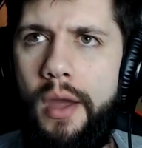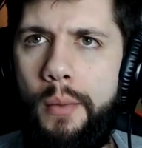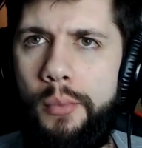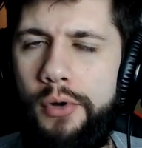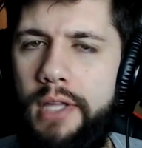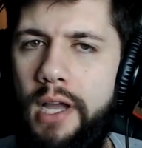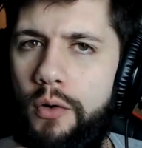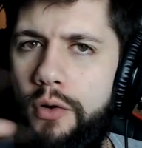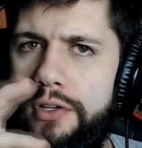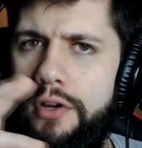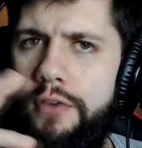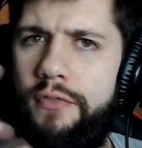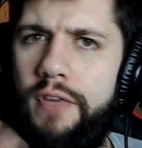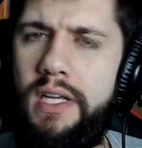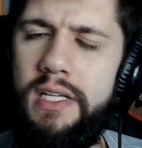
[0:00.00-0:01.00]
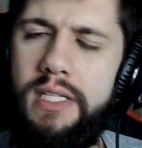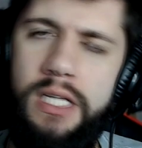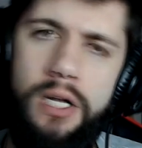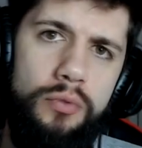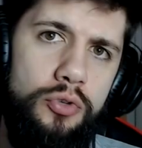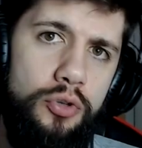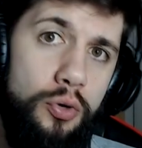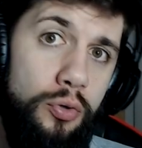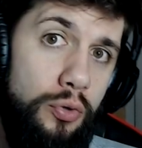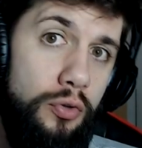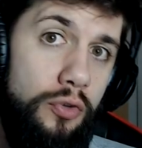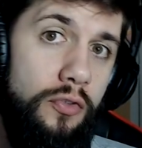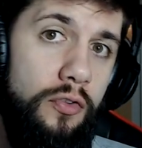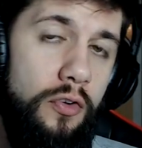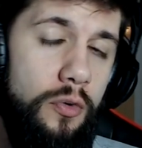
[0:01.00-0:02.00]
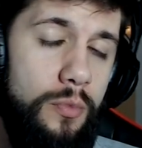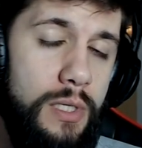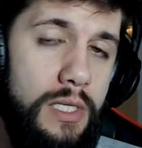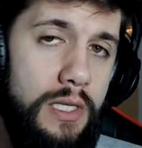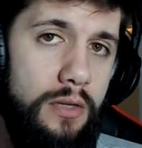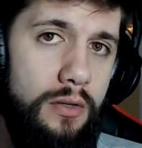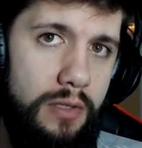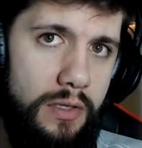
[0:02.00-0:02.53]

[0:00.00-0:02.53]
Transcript: Muita coisa eu vi que são de outros filmes.